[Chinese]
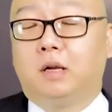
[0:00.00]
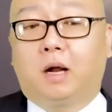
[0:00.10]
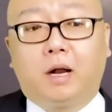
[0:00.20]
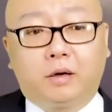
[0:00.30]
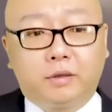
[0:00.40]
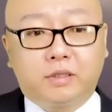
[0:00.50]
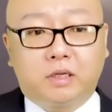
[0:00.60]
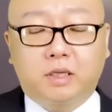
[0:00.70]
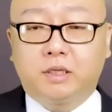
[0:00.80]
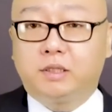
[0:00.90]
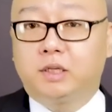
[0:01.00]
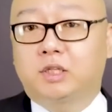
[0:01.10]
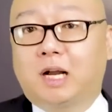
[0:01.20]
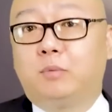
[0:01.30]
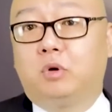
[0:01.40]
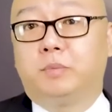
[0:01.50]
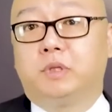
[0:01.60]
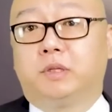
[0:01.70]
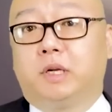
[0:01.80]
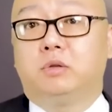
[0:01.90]
还有一些在一些沙漠比
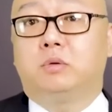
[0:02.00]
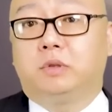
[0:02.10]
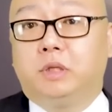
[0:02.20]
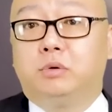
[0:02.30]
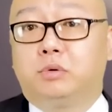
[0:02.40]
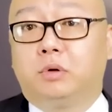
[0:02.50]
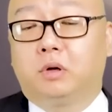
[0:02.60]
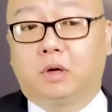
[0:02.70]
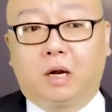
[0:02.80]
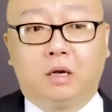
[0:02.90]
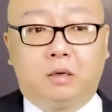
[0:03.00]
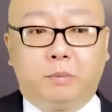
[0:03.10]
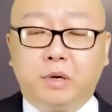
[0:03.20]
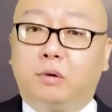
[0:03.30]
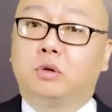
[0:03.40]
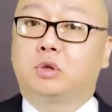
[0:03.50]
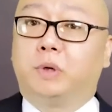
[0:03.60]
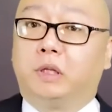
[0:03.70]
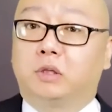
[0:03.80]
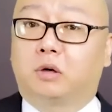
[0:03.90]
较严重地区啊，没有
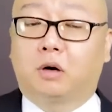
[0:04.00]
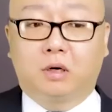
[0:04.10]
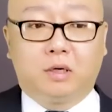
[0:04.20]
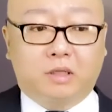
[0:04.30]
水的时候，